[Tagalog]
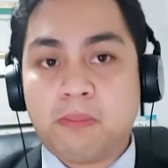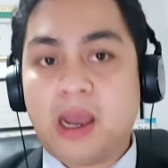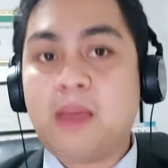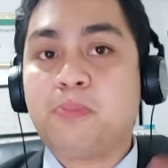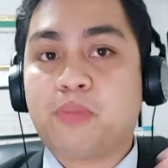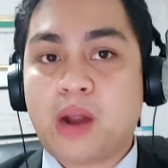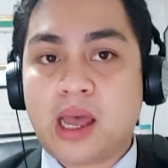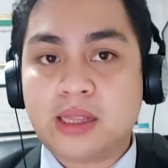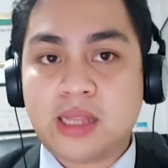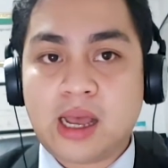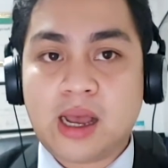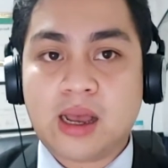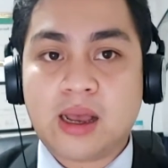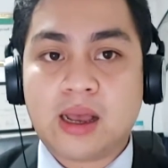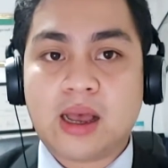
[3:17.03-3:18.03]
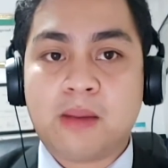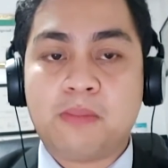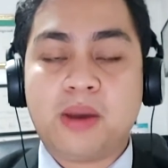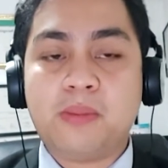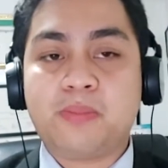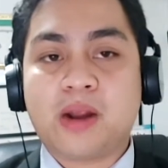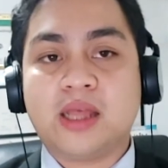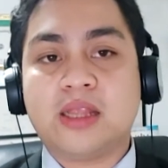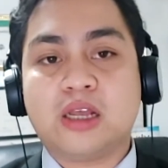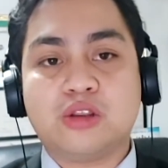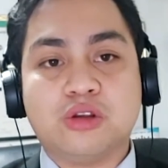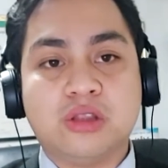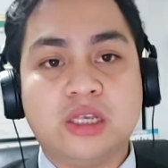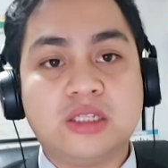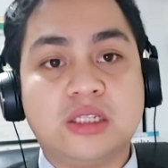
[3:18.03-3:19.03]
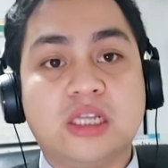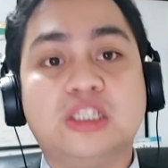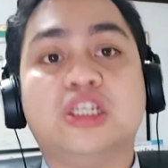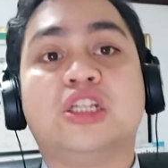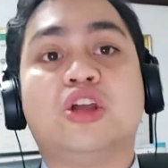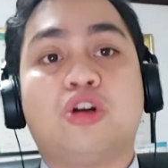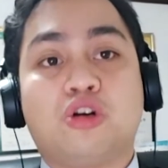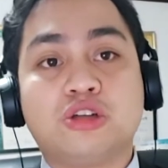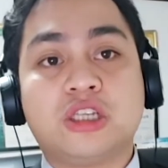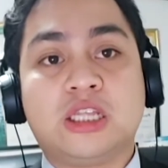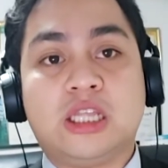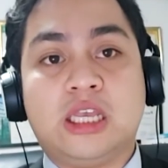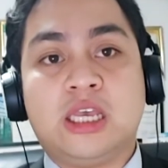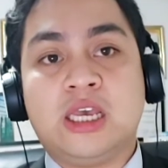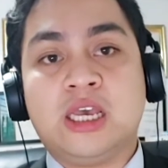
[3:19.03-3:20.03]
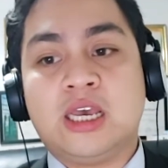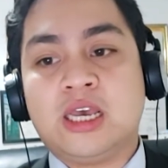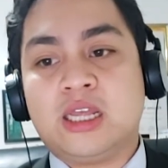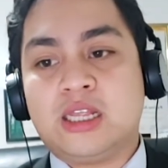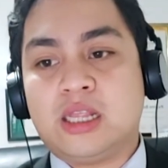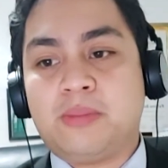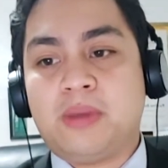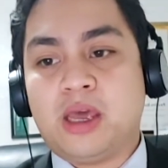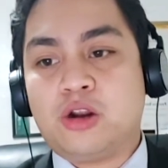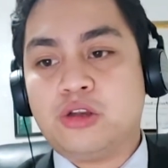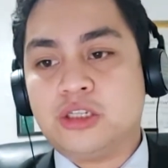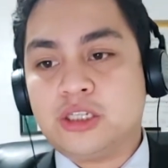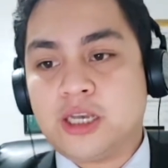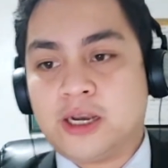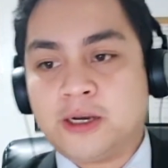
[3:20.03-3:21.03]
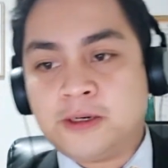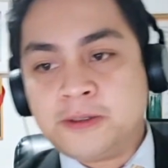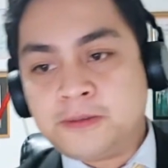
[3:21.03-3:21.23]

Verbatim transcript: byproduct, ang byproduct nun is the generosity na meron siya.